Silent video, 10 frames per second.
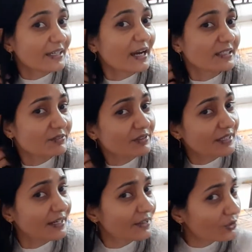यार कि
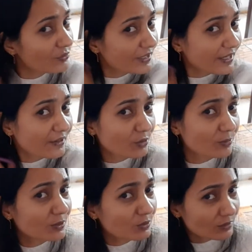वीकेंड है तो वीकेंड को
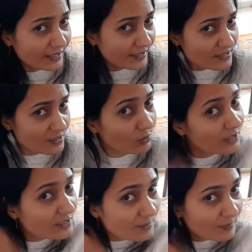बिल्कुल घटिया सा
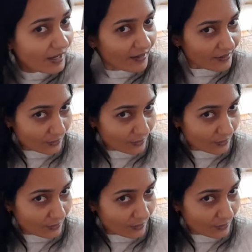हुलिया सा बनाकर